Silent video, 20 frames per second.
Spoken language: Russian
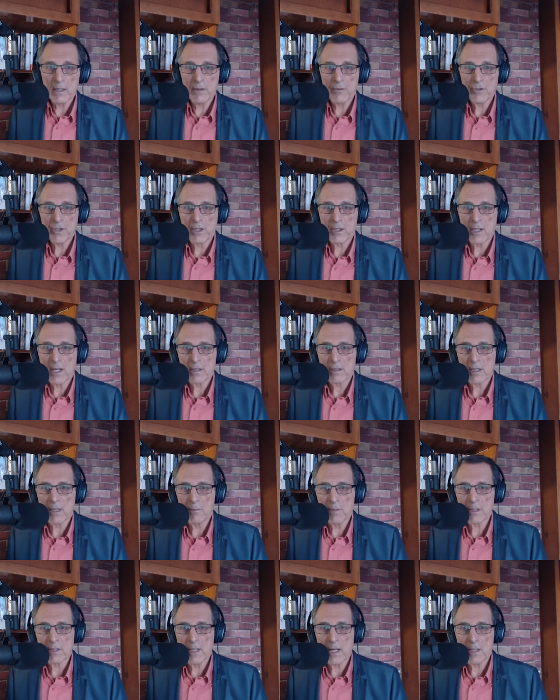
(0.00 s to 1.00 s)
В
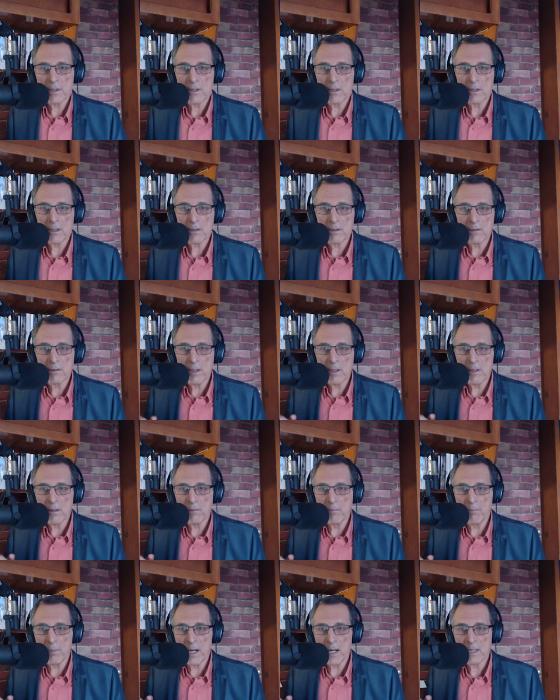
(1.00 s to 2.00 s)
чикагском издательстве
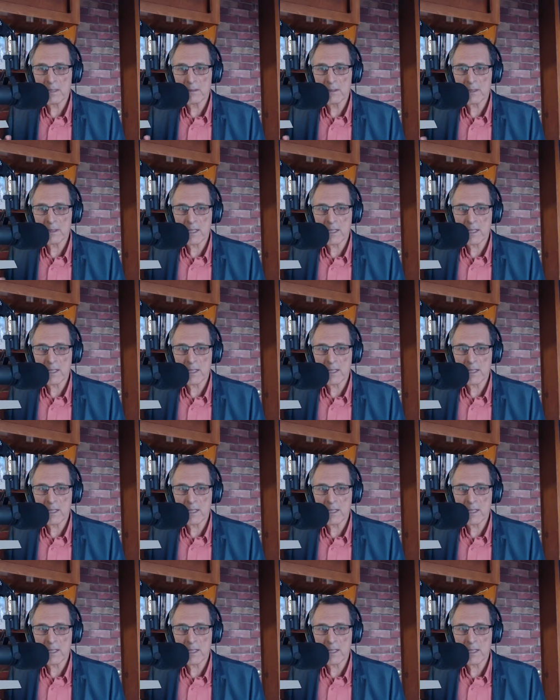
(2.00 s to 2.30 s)
Bagrin